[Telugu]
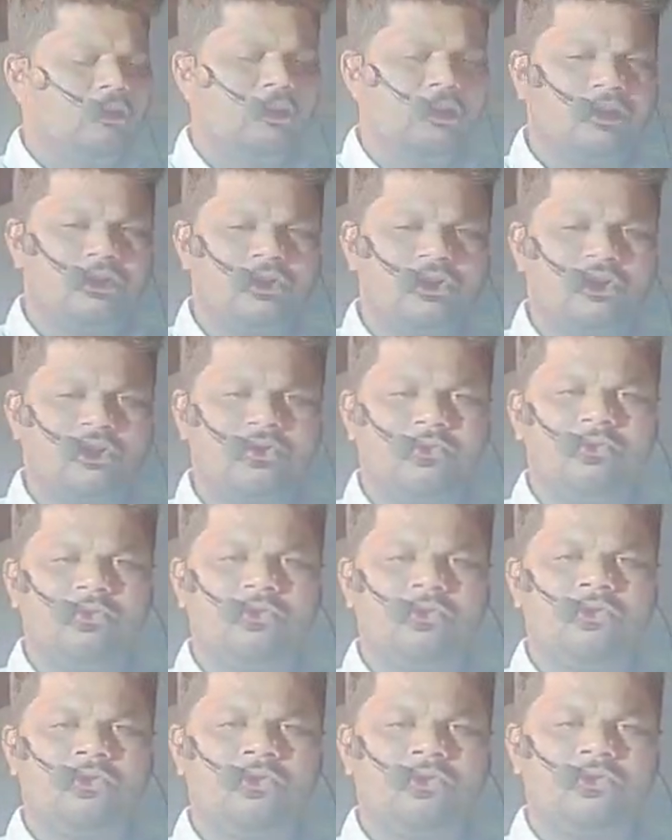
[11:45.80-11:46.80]

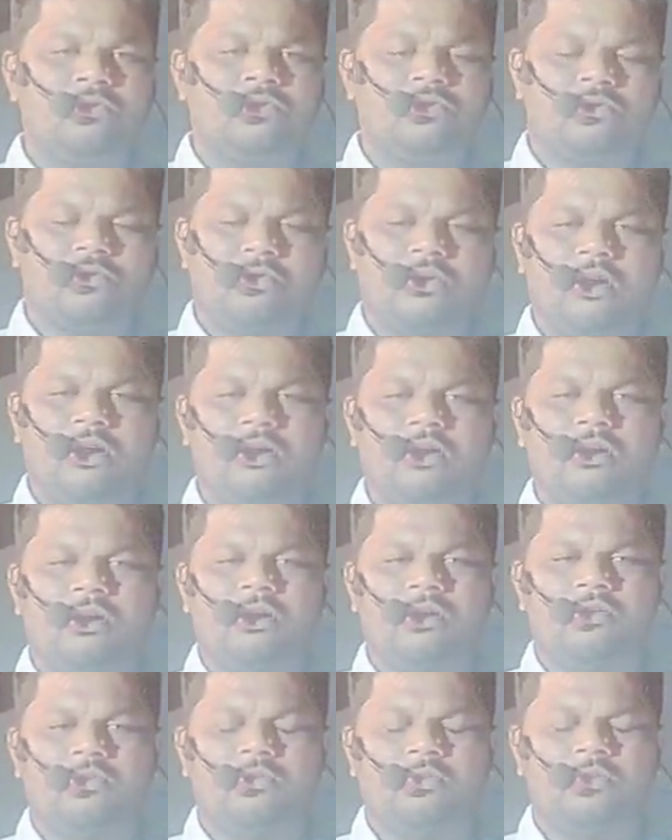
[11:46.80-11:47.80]
నిత్యము
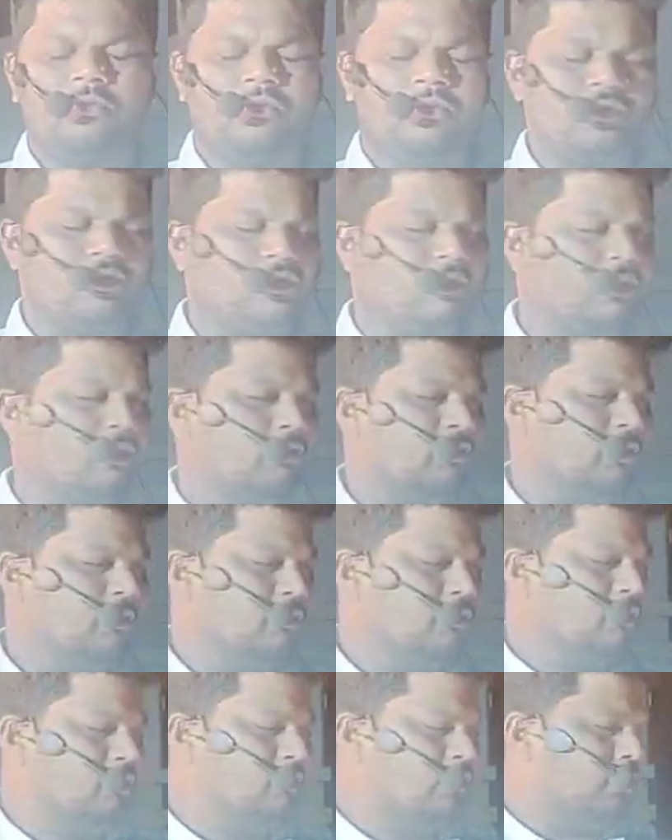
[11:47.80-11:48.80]
సుఖాన్ని
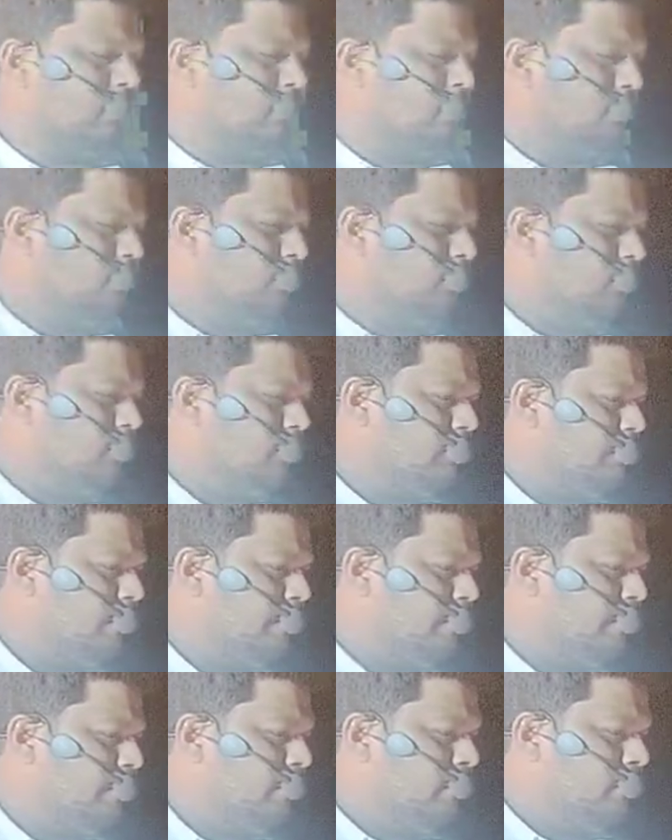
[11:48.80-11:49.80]
అనుభవిస్తావని కూడా దేవుడు
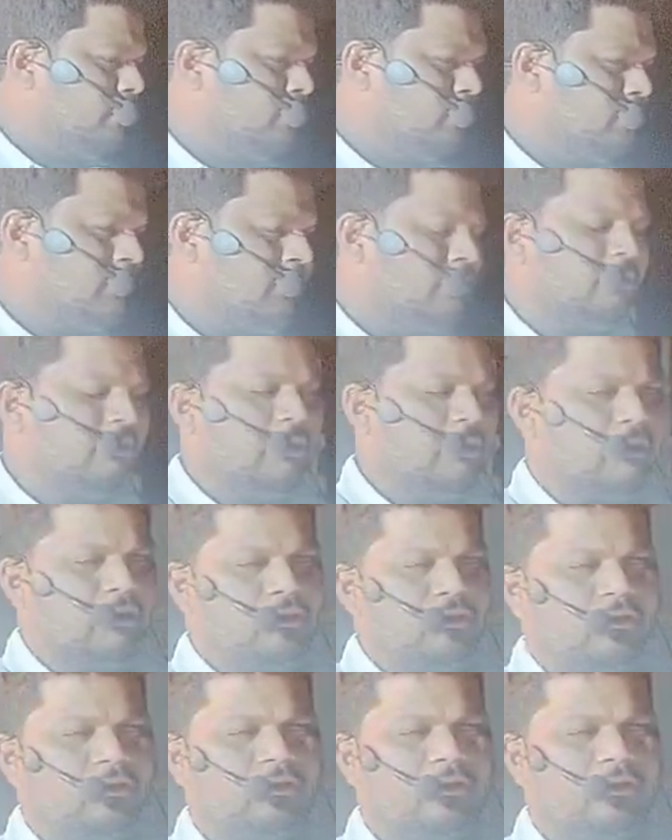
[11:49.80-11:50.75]
చెప్పలేదు